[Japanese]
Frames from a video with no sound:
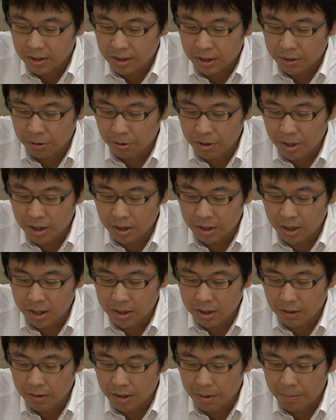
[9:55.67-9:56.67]
でその中で
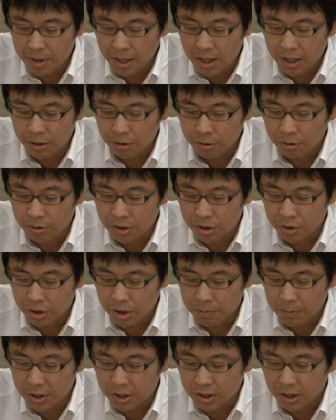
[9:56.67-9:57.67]
A さんは辞めないという意思を
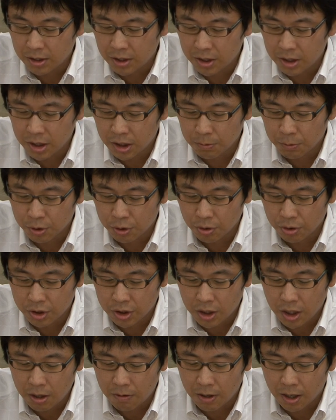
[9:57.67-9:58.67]
示したんですけども、上
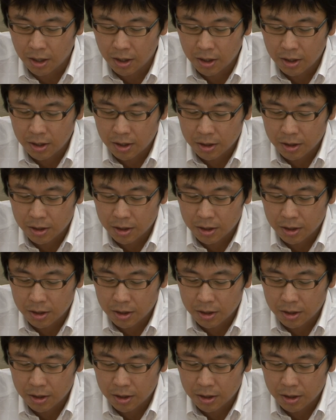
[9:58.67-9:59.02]
司からは